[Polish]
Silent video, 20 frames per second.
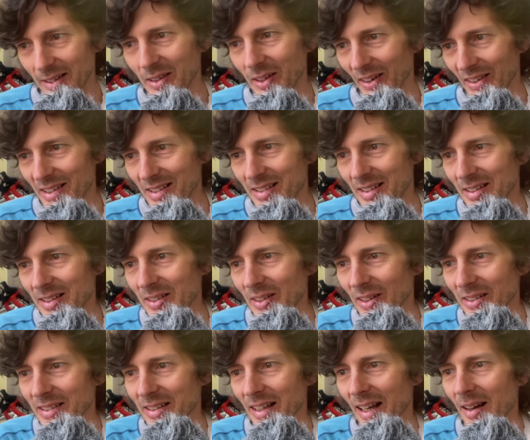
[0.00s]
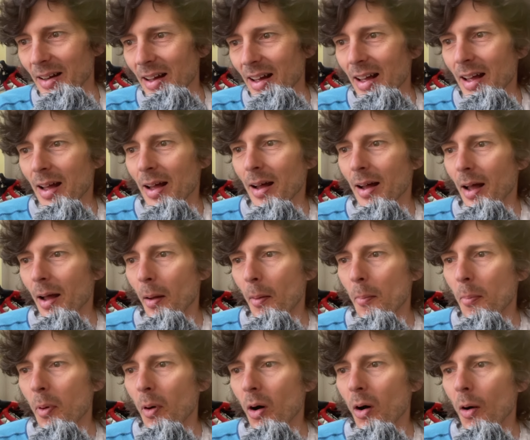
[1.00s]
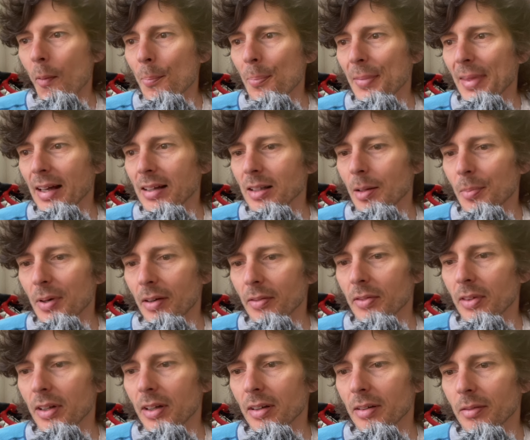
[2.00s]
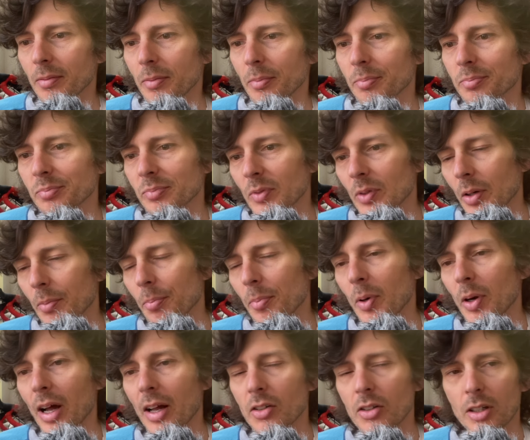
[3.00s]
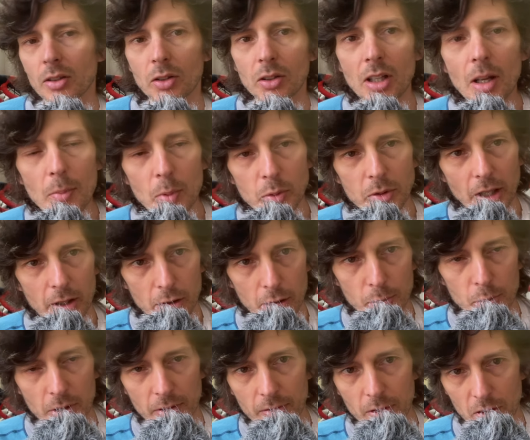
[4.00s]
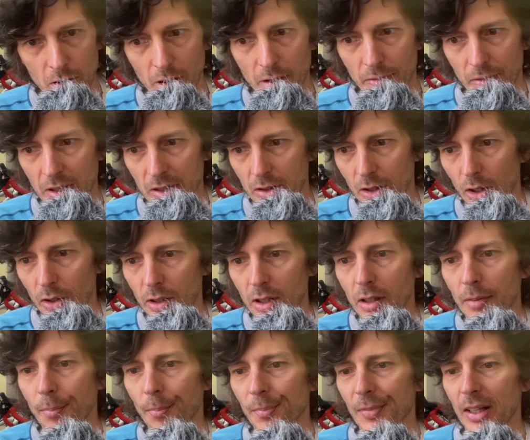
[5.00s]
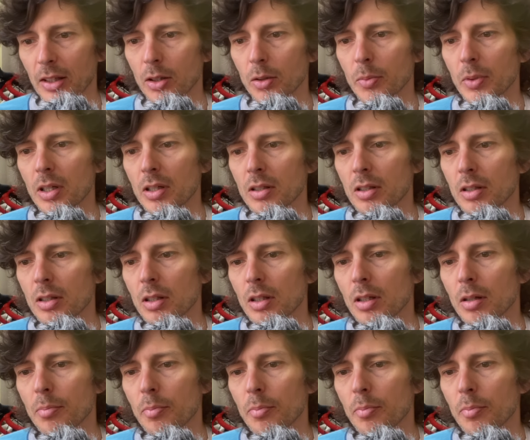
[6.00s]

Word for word: i to jest istotne, bo tak naprawdę no, Pogaczar to nie był najszybszy wyścig w historii, natomiast y,